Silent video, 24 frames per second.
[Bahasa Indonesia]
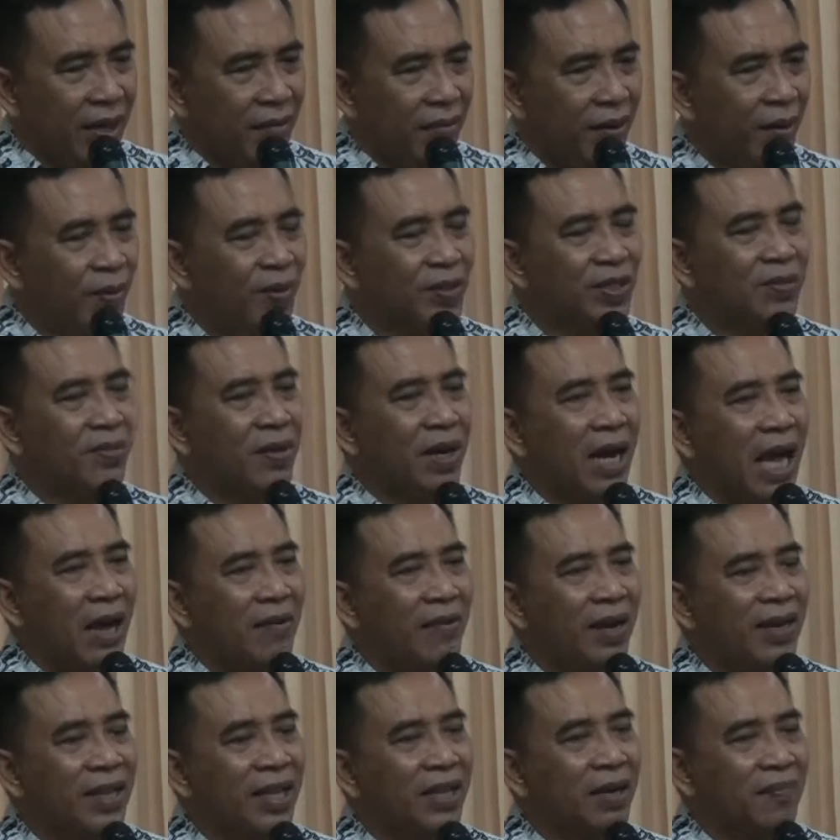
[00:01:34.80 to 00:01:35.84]
walaupun
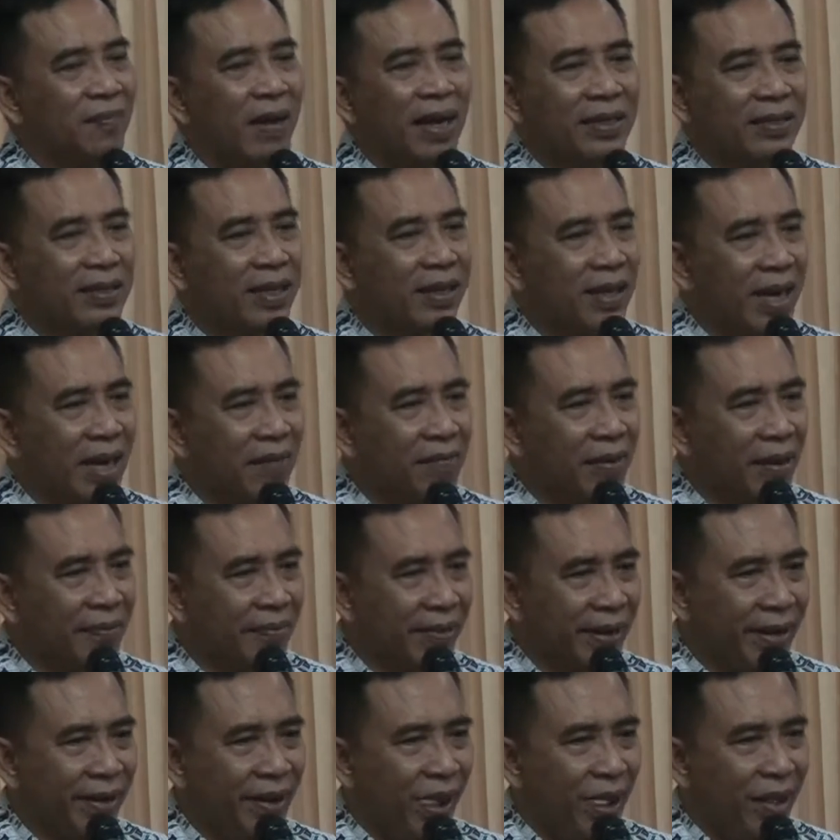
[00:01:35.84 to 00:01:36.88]
awalnya terpaksa tidak
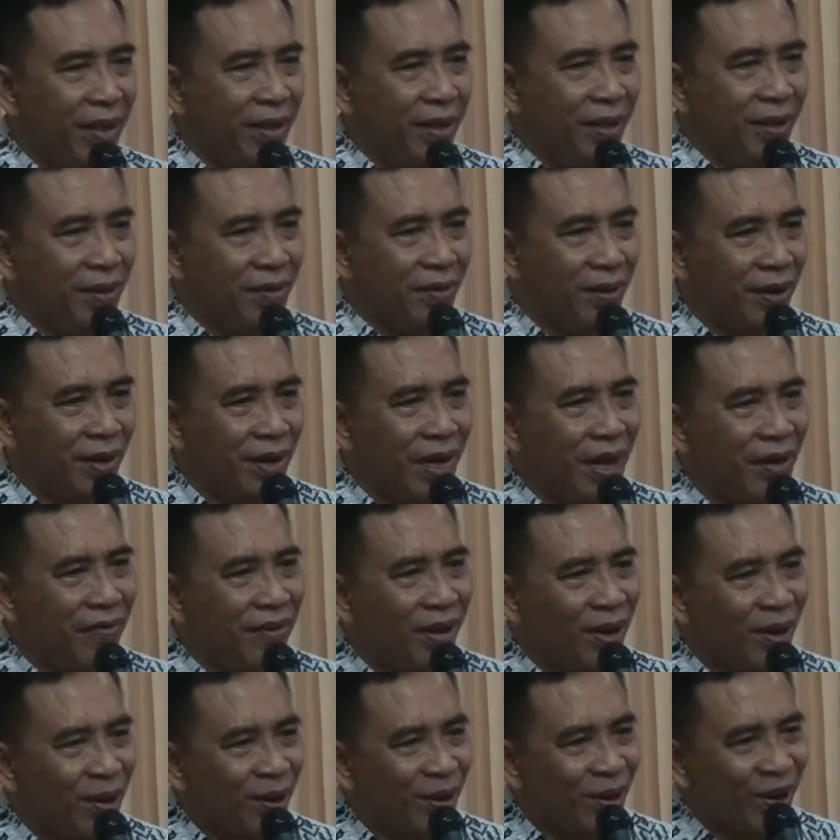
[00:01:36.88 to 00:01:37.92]
apa-apa boleh gawe
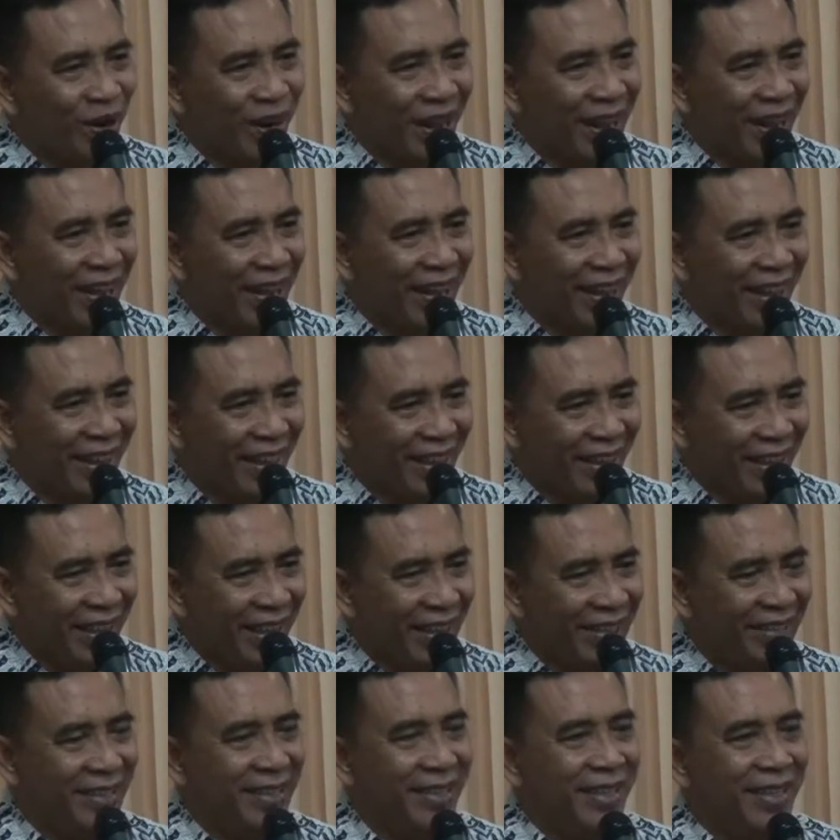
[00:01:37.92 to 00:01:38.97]
orang yang ya
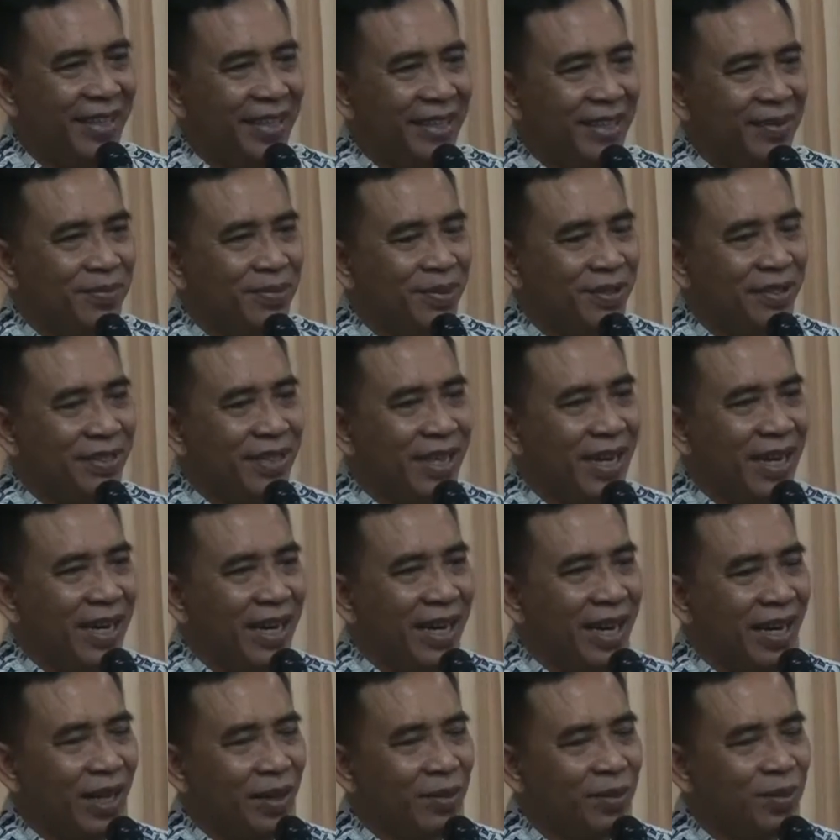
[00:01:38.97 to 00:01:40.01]

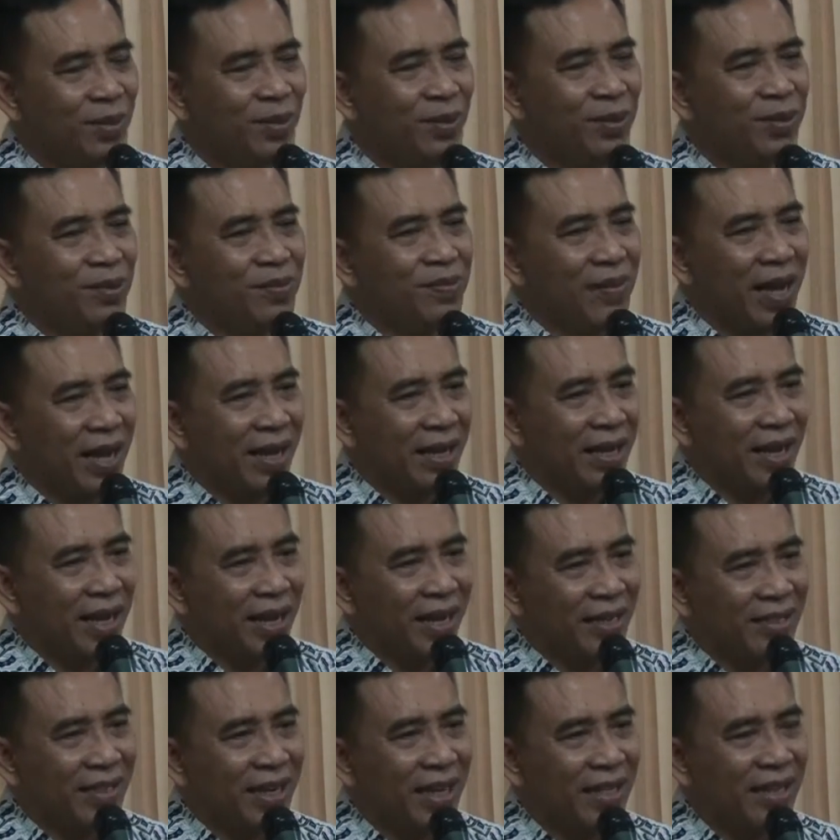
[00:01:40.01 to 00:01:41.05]
kemudian oleh guru
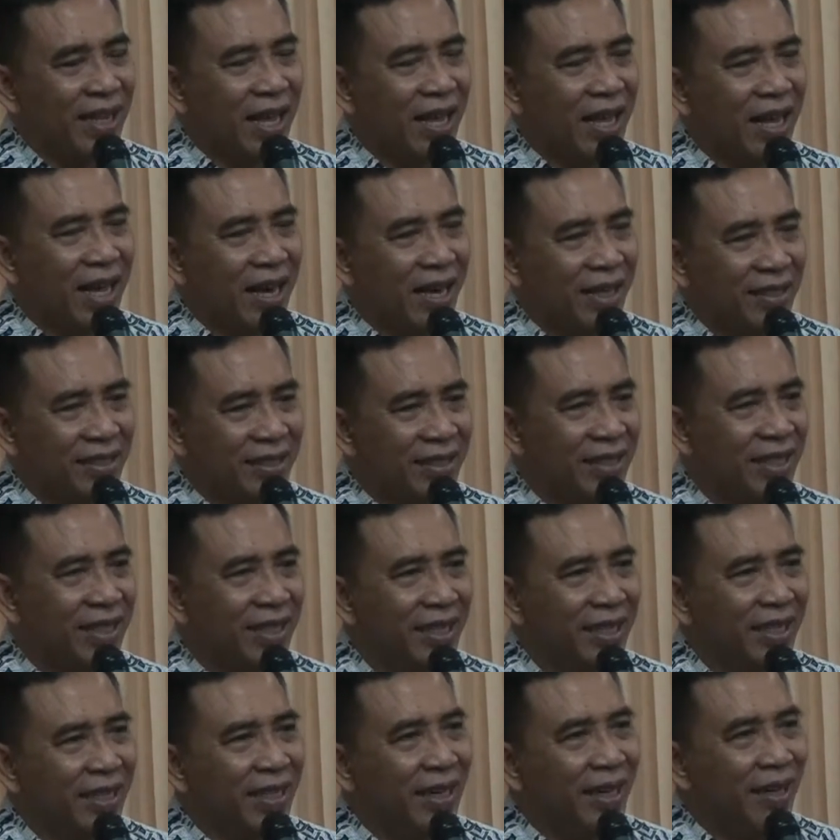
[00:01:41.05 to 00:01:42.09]
makan, yang sudah tanggani
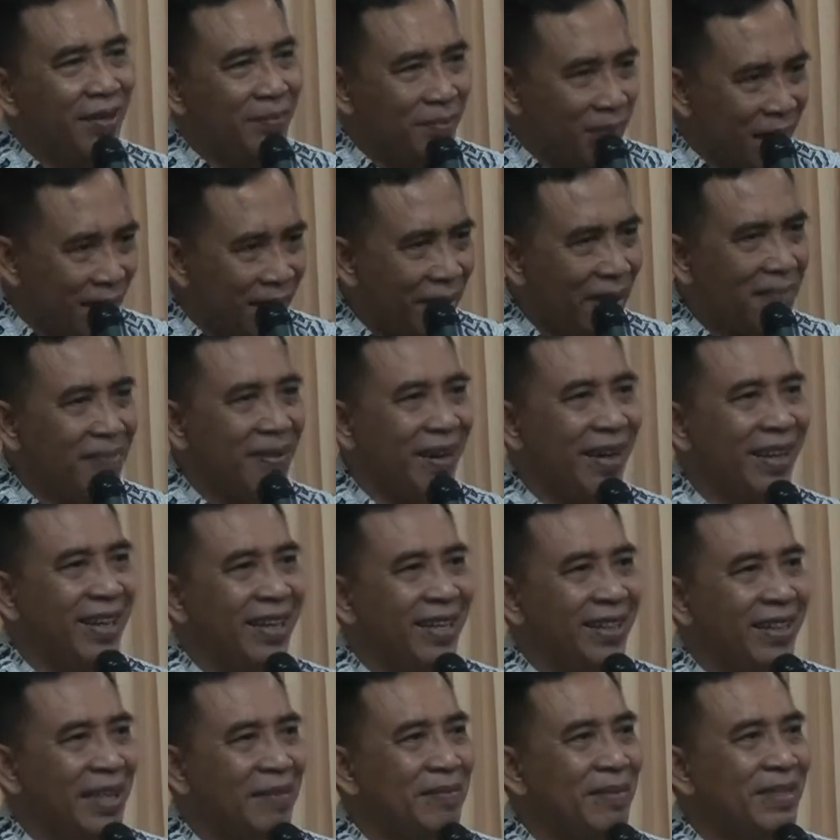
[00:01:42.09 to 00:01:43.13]
sendiri tidak apa-apa
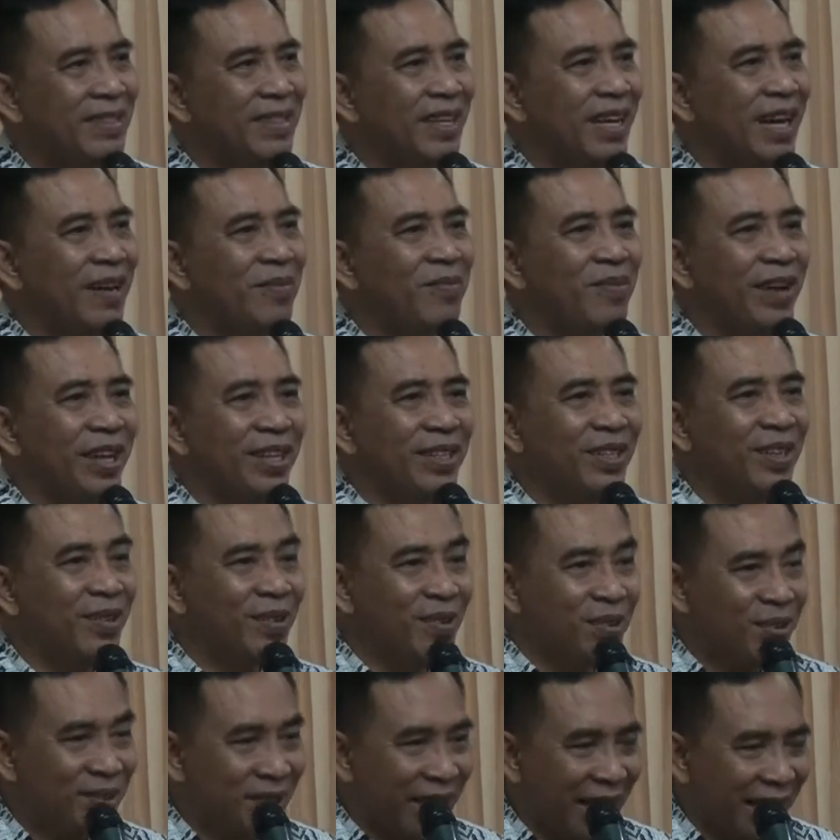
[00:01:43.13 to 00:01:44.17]
tapi sekarang mulai
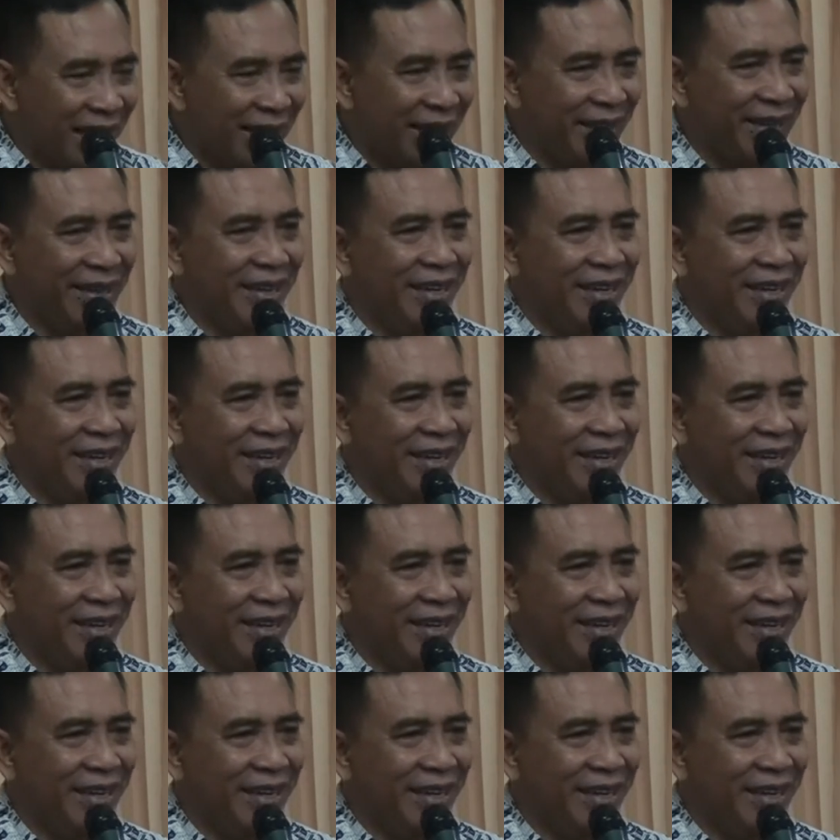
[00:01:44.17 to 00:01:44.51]
diluruskan